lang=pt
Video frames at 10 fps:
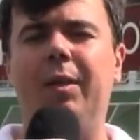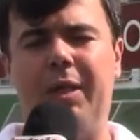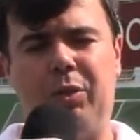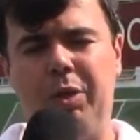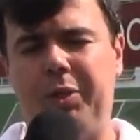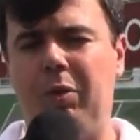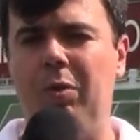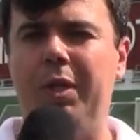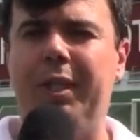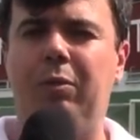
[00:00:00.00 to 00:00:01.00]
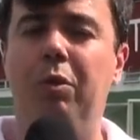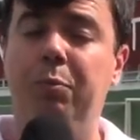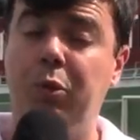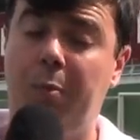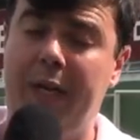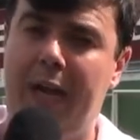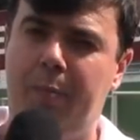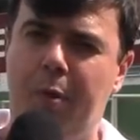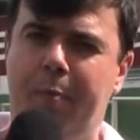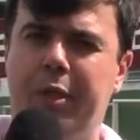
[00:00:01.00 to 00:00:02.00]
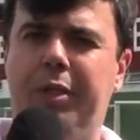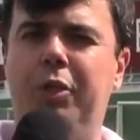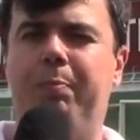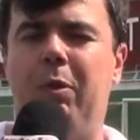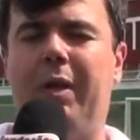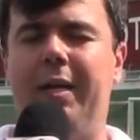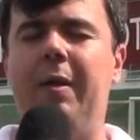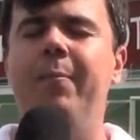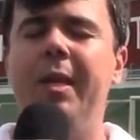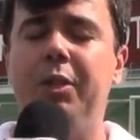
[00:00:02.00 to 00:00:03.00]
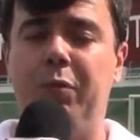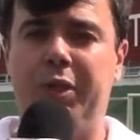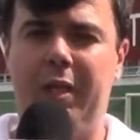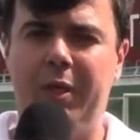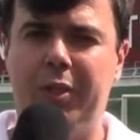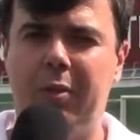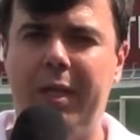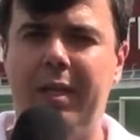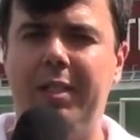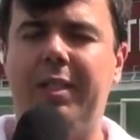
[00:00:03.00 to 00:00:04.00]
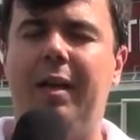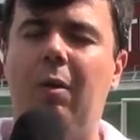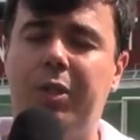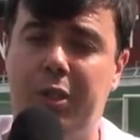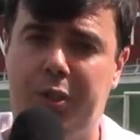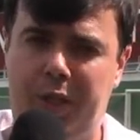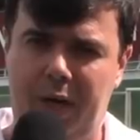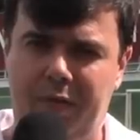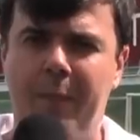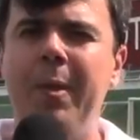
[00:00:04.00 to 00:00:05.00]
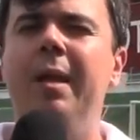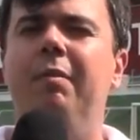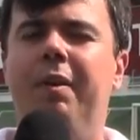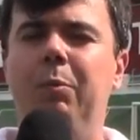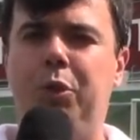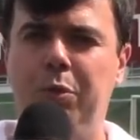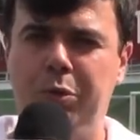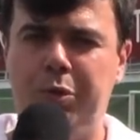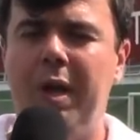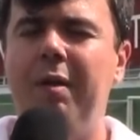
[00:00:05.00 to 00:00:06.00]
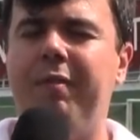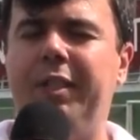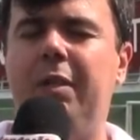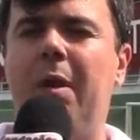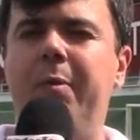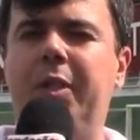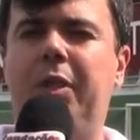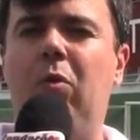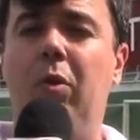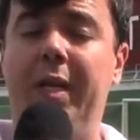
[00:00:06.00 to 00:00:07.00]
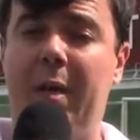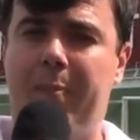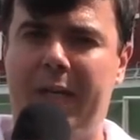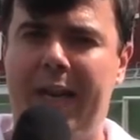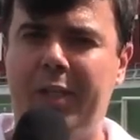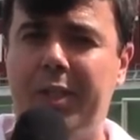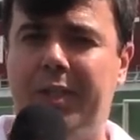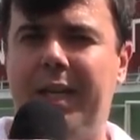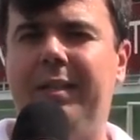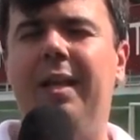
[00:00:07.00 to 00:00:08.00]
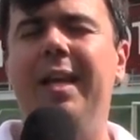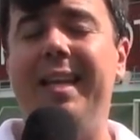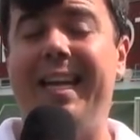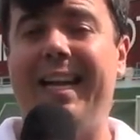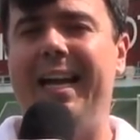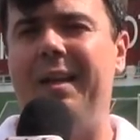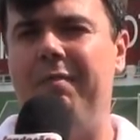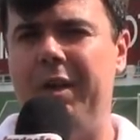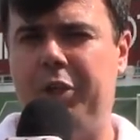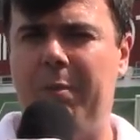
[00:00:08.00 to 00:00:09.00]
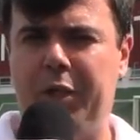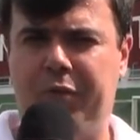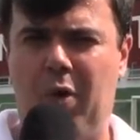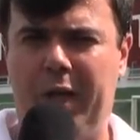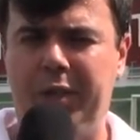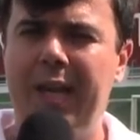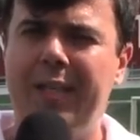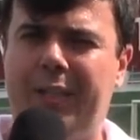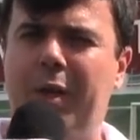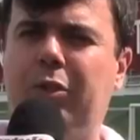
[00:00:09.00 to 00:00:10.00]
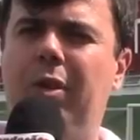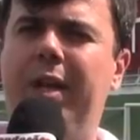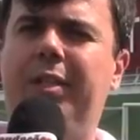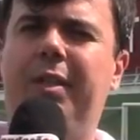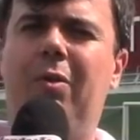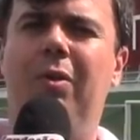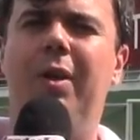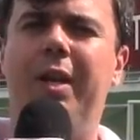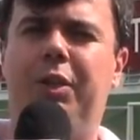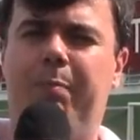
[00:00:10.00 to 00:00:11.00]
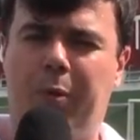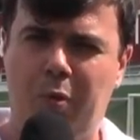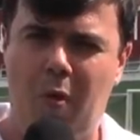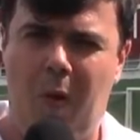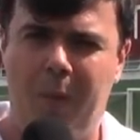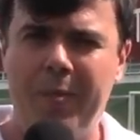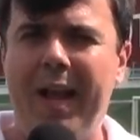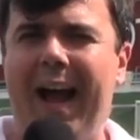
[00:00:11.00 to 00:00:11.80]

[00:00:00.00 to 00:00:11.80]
Saudações tricolores a todos. Muito obrigado pelo prestígio, pelo carinho. Se você não é inscrito ainda nesse canal, se inscreva. Vamos juntos fazer uma mídia tricolor independente, isenta e cada vez mais forte. Saudações tricolores.com.